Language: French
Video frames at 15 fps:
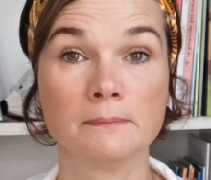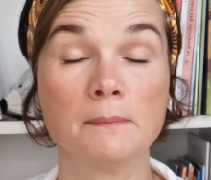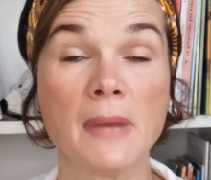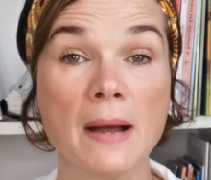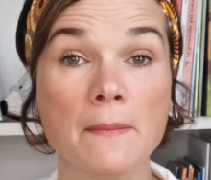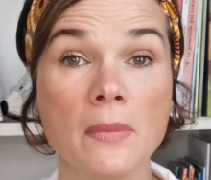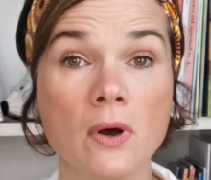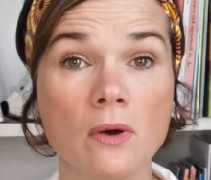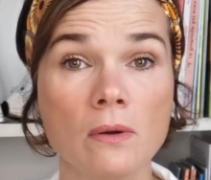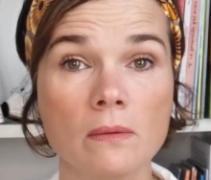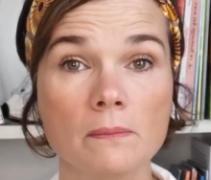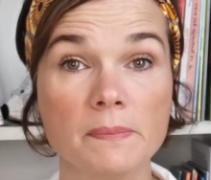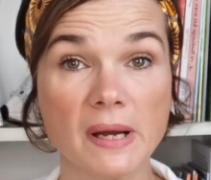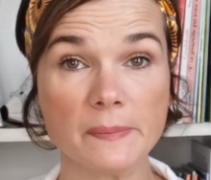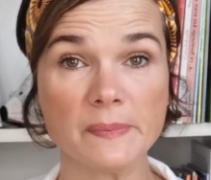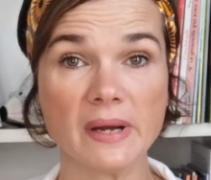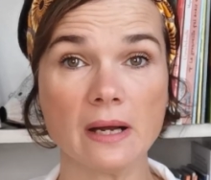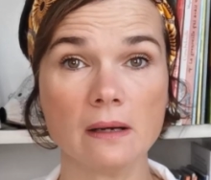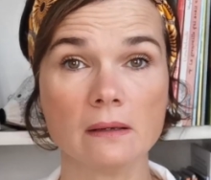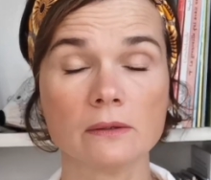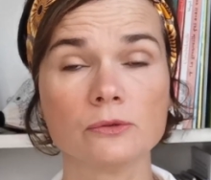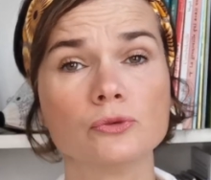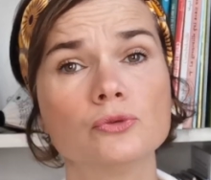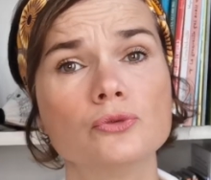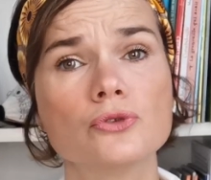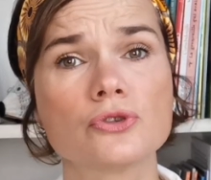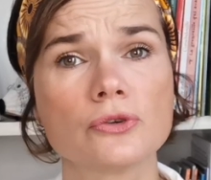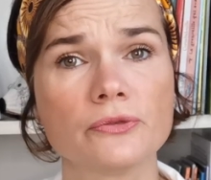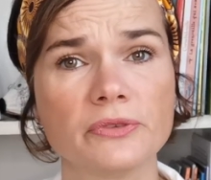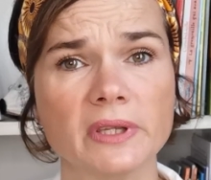maman, papa, d'où
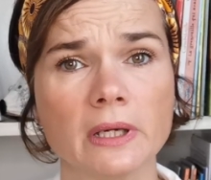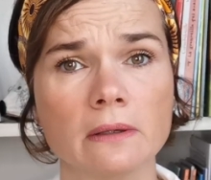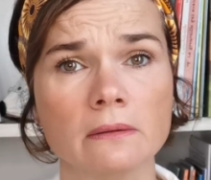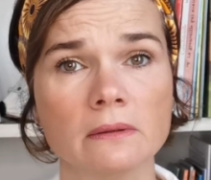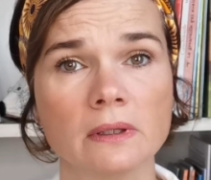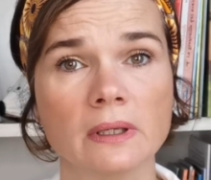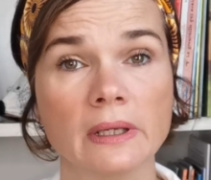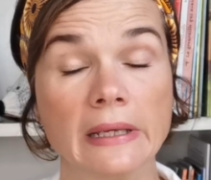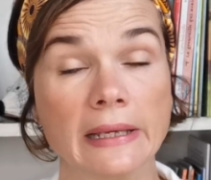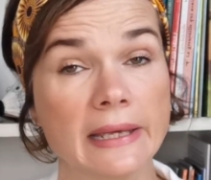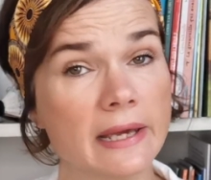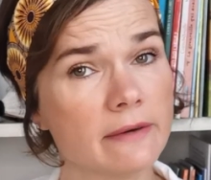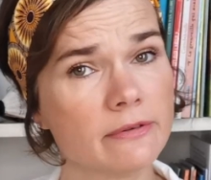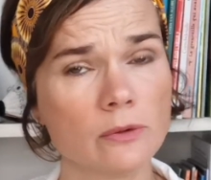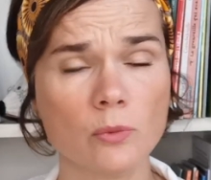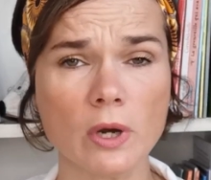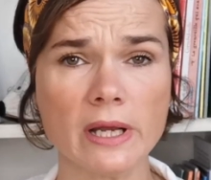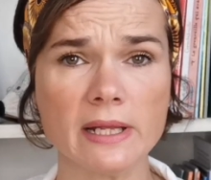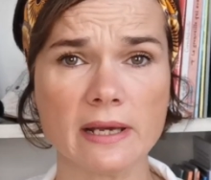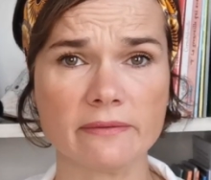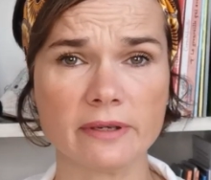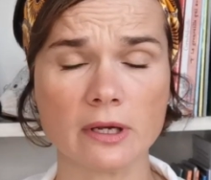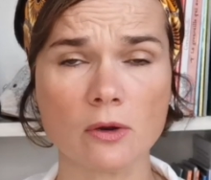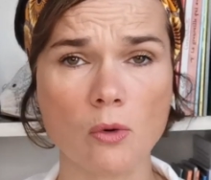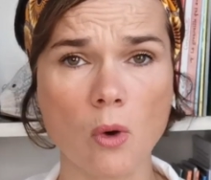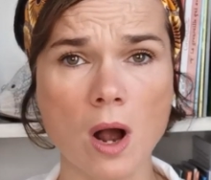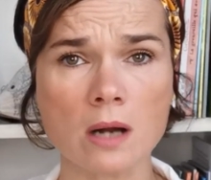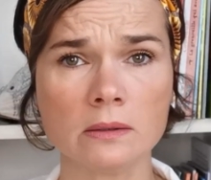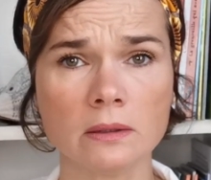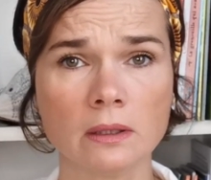je viens Et avant moi, il y avait
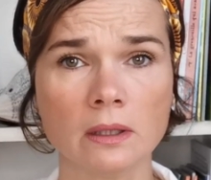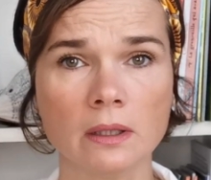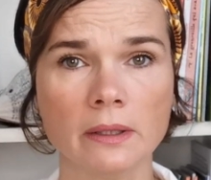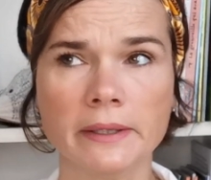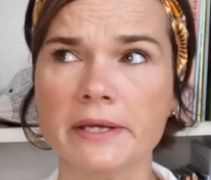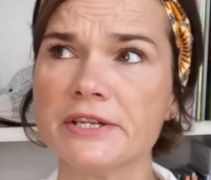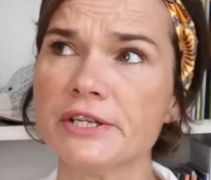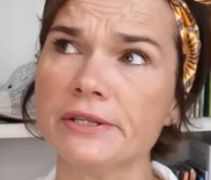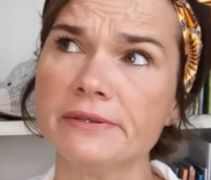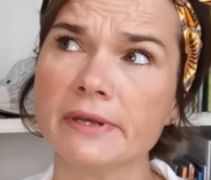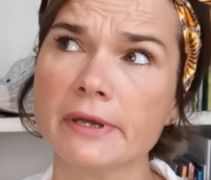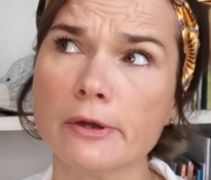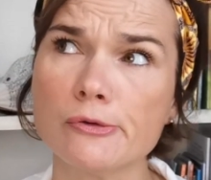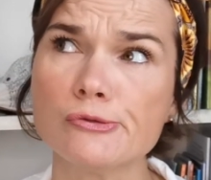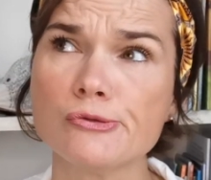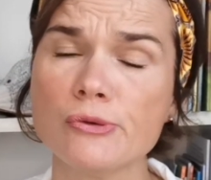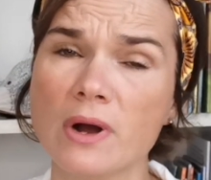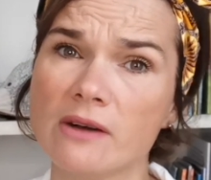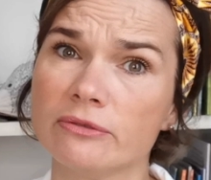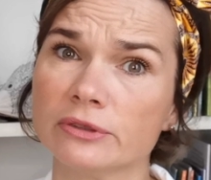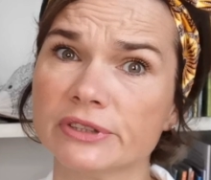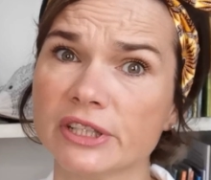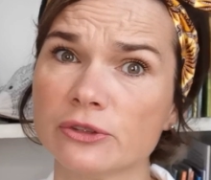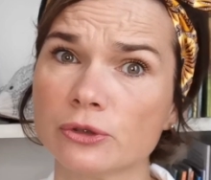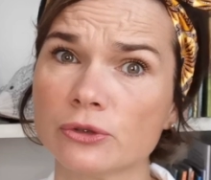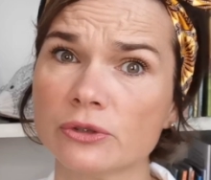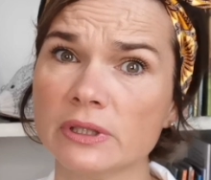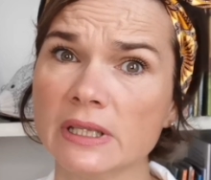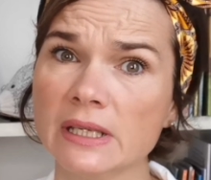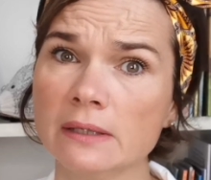quoi Et j'étais où avant d'être
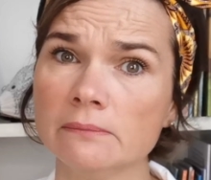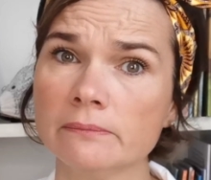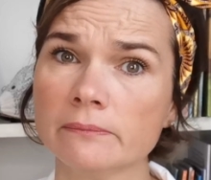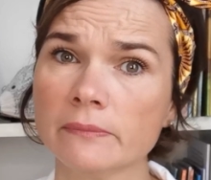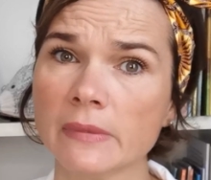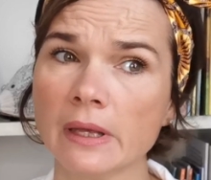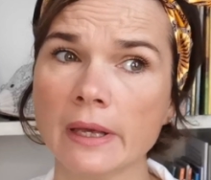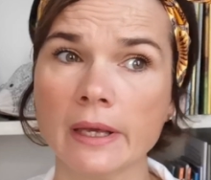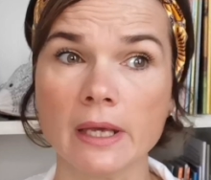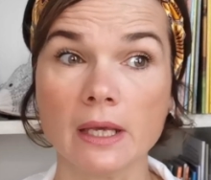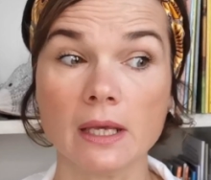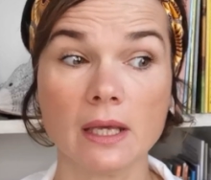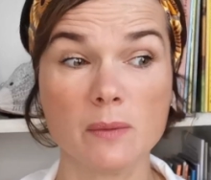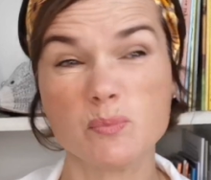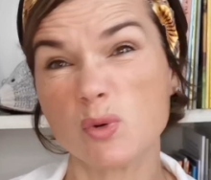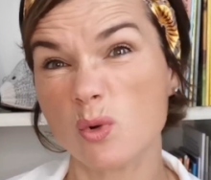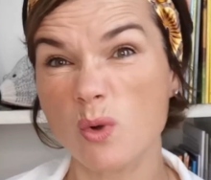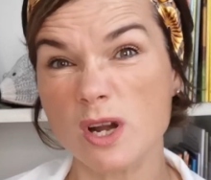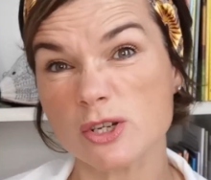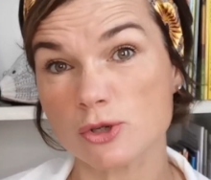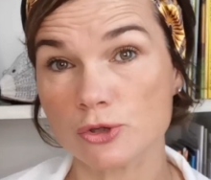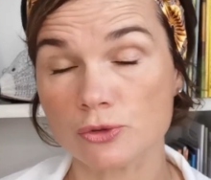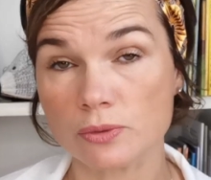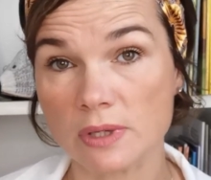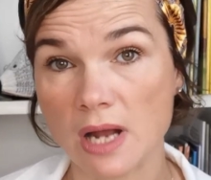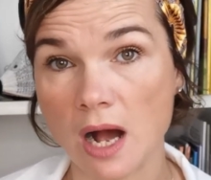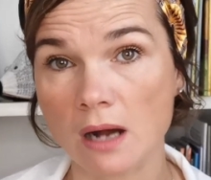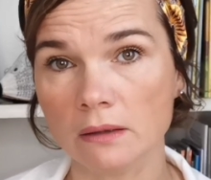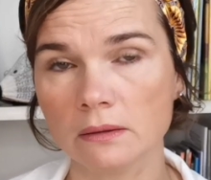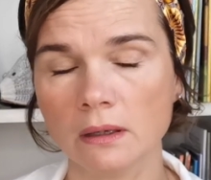née et, pourquoi je suis
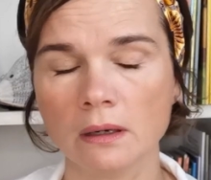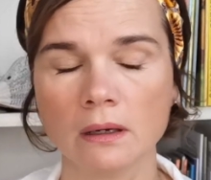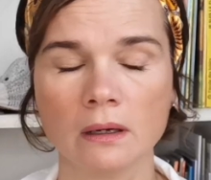là oh,